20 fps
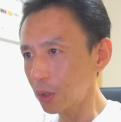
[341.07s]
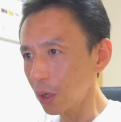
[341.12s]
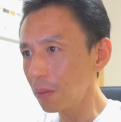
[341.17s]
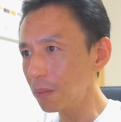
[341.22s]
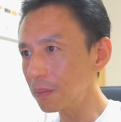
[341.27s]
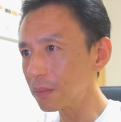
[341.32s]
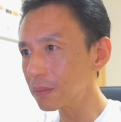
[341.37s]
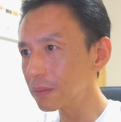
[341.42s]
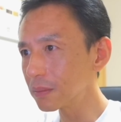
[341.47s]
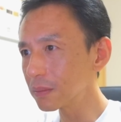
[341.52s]

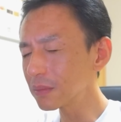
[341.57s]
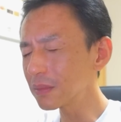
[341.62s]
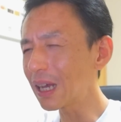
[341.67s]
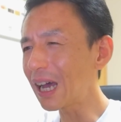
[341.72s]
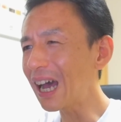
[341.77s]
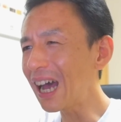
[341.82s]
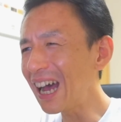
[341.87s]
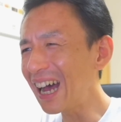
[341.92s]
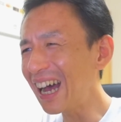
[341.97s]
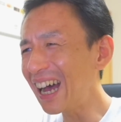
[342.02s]
ドン
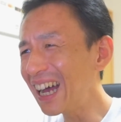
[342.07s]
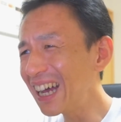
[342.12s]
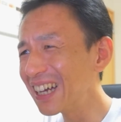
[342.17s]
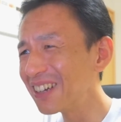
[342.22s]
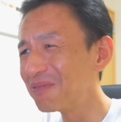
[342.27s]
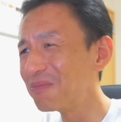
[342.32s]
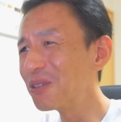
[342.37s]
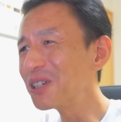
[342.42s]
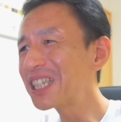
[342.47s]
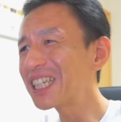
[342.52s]
あ
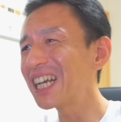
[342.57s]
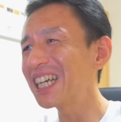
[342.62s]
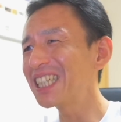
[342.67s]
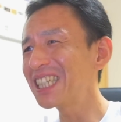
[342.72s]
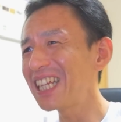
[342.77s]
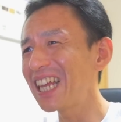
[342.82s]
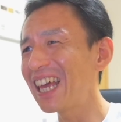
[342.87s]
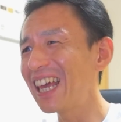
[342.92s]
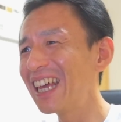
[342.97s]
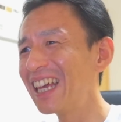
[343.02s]
あもしか
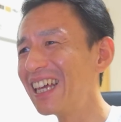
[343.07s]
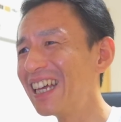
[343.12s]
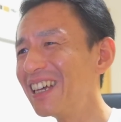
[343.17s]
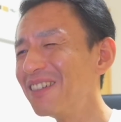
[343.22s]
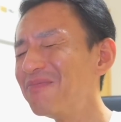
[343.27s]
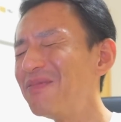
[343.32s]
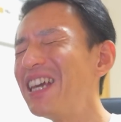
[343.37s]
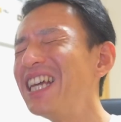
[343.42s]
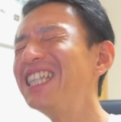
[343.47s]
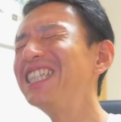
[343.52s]
して、
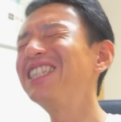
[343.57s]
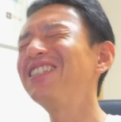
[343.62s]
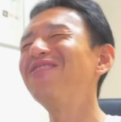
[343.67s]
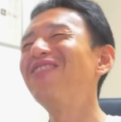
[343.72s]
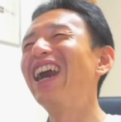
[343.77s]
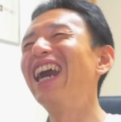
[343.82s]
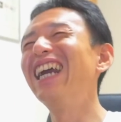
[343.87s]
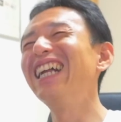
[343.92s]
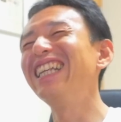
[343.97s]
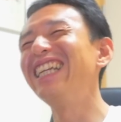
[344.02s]

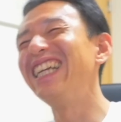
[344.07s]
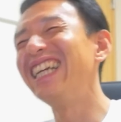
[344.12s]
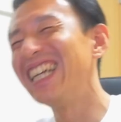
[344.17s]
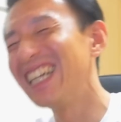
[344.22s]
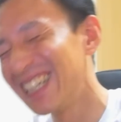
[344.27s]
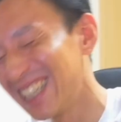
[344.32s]
ミスバニ。